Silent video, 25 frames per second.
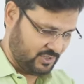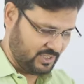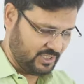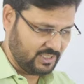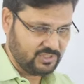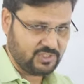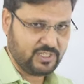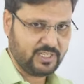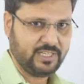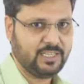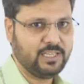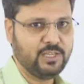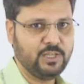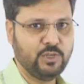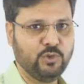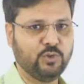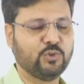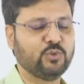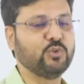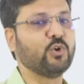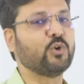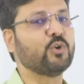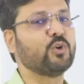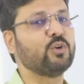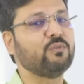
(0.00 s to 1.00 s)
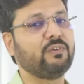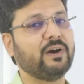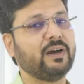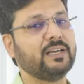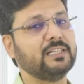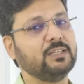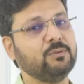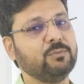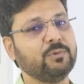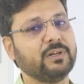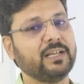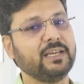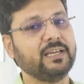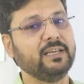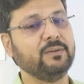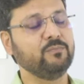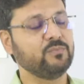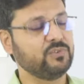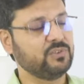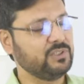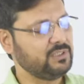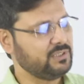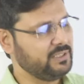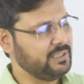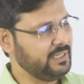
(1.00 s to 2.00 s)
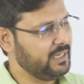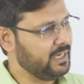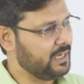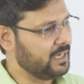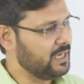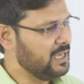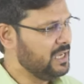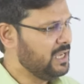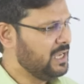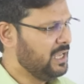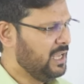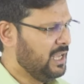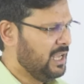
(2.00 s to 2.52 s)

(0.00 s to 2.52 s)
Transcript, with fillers: चेंज की दोनों फायदे में रहे ठीक है